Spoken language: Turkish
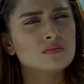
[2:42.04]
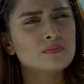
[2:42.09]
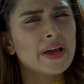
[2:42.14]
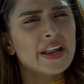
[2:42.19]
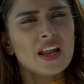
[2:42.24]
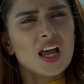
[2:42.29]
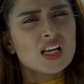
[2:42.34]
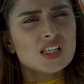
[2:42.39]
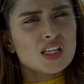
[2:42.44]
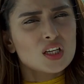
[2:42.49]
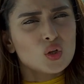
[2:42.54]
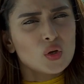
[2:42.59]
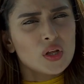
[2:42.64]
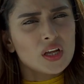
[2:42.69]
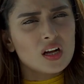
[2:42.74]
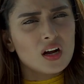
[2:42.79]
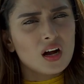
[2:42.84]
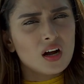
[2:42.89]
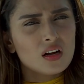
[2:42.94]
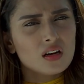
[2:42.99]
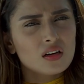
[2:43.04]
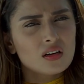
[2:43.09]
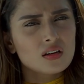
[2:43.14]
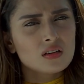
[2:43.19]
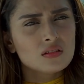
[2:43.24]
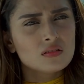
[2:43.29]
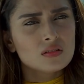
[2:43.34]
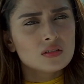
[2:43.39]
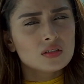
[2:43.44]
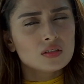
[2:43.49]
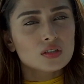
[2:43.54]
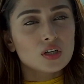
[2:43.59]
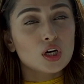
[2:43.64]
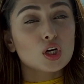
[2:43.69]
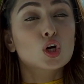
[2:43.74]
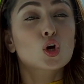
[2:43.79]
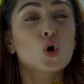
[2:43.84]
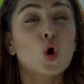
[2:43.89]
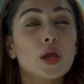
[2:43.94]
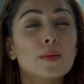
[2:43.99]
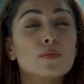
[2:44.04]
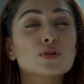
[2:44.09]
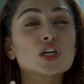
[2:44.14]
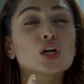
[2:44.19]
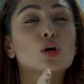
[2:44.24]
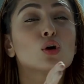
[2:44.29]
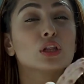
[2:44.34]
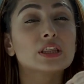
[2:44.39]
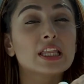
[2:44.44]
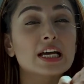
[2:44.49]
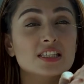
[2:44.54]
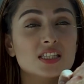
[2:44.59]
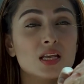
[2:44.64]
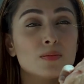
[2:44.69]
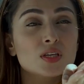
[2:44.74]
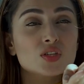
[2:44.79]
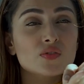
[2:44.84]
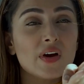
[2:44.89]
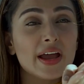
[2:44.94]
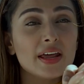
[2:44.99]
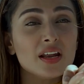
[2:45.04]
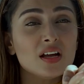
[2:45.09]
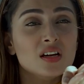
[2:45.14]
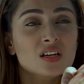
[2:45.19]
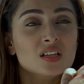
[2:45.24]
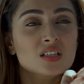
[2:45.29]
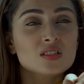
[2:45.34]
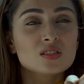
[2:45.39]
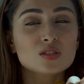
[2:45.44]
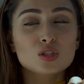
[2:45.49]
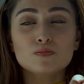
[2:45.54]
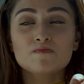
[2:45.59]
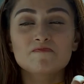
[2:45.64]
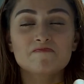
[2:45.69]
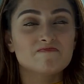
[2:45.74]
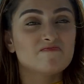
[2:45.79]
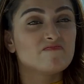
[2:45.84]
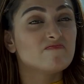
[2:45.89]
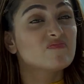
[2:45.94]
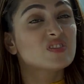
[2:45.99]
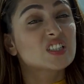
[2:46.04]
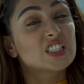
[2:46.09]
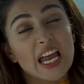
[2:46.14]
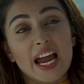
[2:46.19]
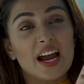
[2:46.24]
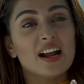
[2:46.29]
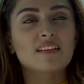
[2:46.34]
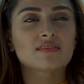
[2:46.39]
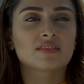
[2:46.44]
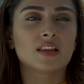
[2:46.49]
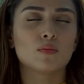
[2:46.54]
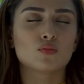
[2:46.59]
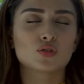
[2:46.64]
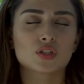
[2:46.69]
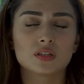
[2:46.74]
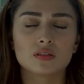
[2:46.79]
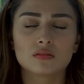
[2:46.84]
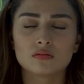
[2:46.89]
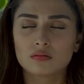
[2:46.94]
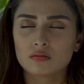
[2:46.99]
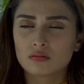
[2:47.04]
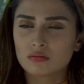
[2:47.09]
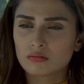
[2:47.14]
Ben öyle bir şey söylemedim. Ve birinin bana çiçek göndermesinden ne- nefret ederim.